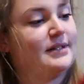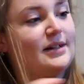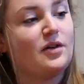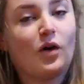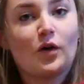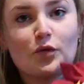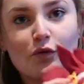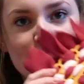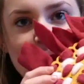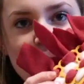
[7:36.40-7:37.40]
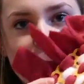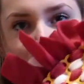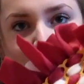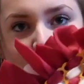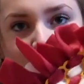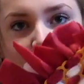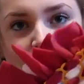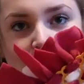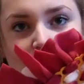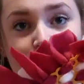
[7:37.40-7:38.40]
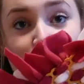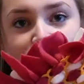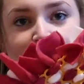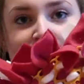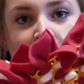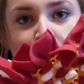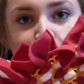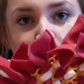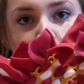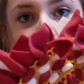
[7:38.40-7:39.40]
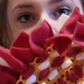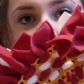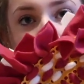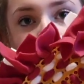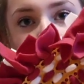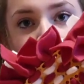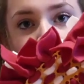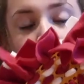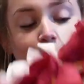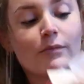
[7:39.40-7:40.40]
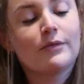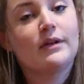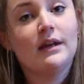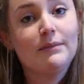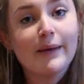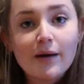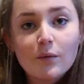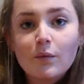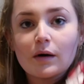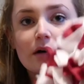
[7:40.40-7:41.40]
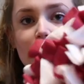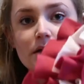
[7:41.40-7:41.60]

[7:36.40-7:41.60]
Et quand on retourne, bah voilà, on peut voir. Franchement, ça rend super bien. Mais bon, c'est hyper long quoi.